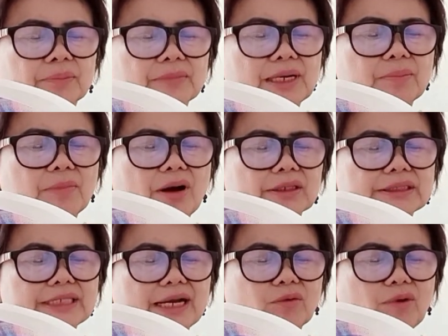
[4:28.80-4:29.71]
เมื่อมอง
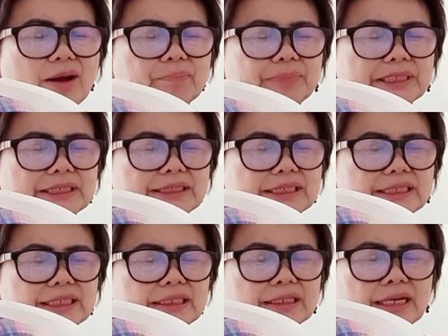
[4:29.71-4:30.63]
จากความเป็น
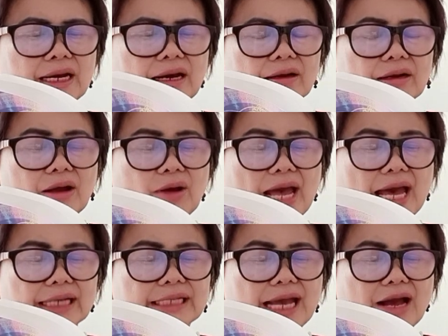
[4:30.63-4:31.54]
จริง เรา
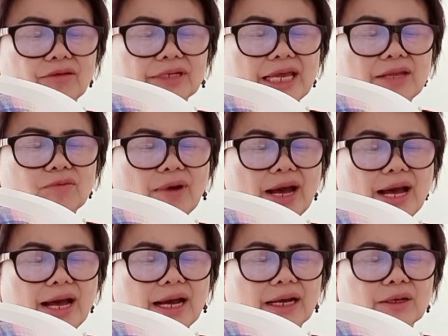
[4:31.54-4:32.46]
อาจกล่าวได้
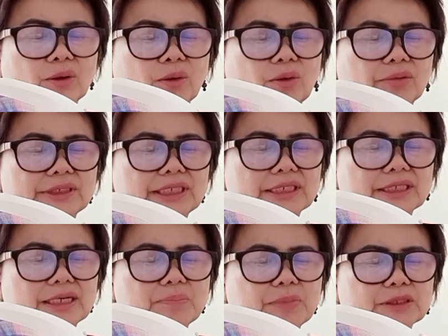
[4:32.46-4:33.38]
ว่า คนที่
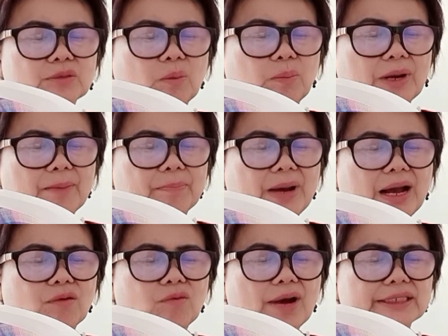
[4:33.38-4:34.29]
เคยประสบกับ
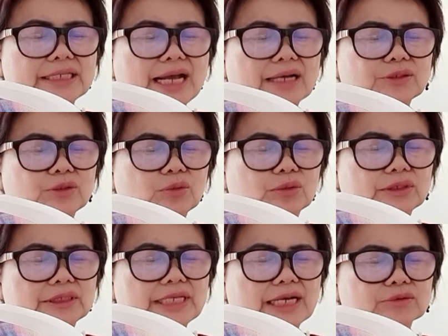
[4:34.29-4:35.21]
ภาวะยากจน
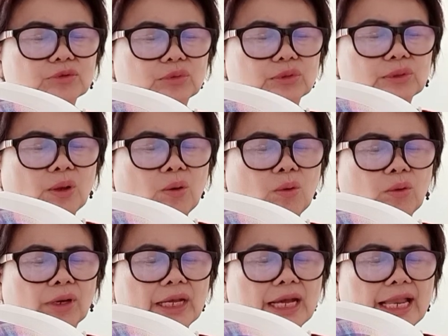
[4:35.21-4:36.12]
อย่างสุดโต
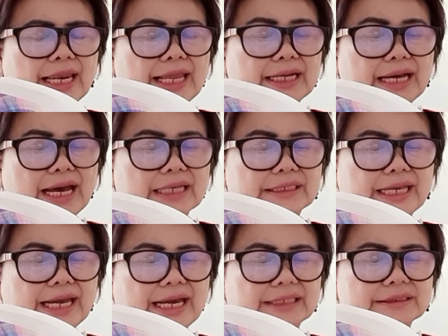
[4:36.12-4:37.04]
และขาด
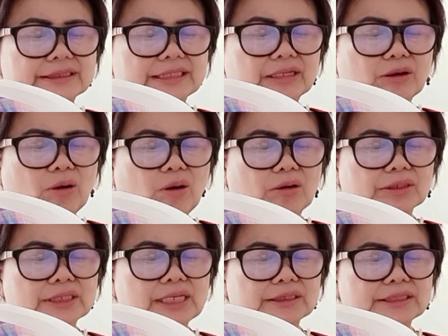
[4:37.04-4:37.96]
แคลนสิ่งของ
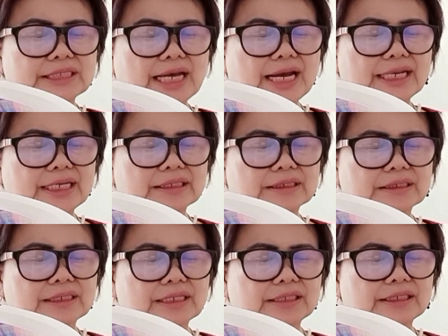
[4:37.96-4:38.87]
เครื่องใช้หรื
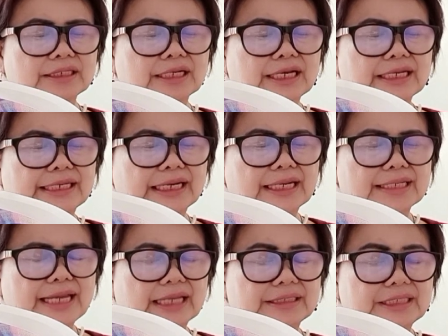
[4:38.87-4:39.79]
อเงินในข
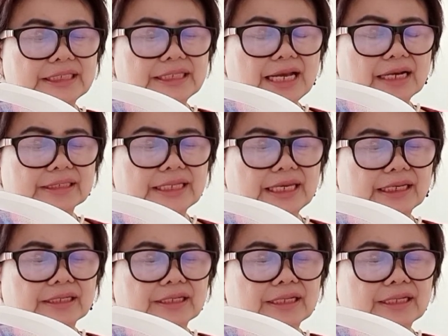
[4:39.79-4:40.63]
ณะที่ยังเด็ก